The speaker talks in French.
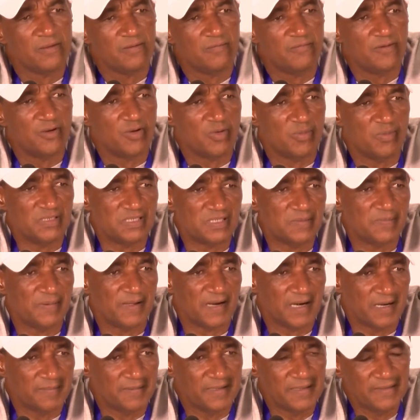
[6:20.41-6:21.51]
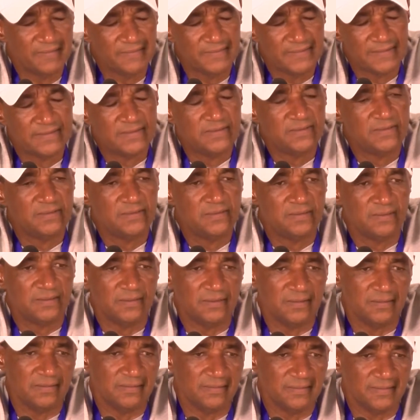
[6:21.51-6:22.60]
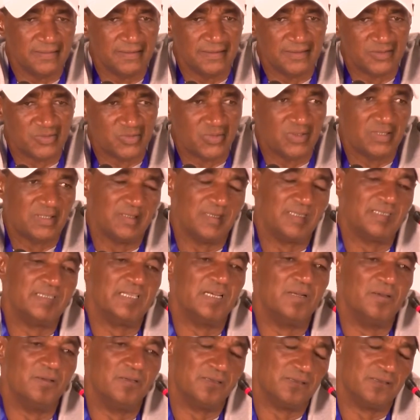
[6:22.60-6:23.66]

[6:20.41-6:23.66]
On va commencer par là-bas et ensuite être